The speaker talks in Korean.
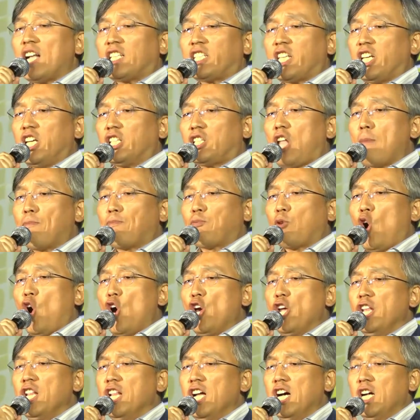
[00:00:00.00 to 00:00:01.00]
같이
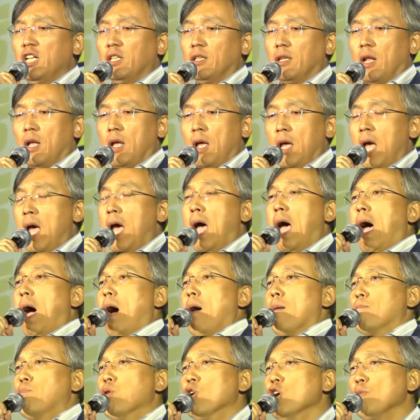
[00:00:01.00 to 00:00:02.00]
덮고 있는
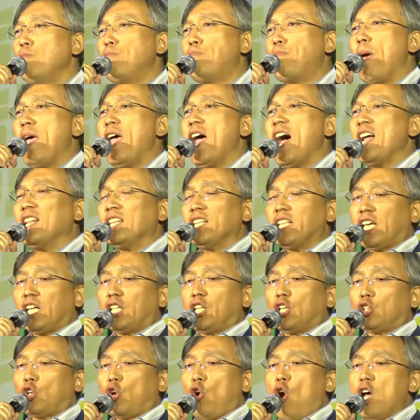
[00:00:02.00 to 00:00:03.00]
부패한
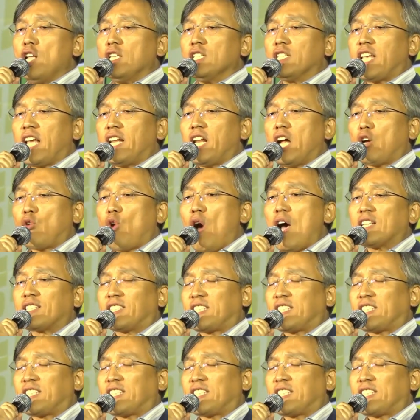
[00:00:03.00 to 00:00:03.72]
기득권 세력과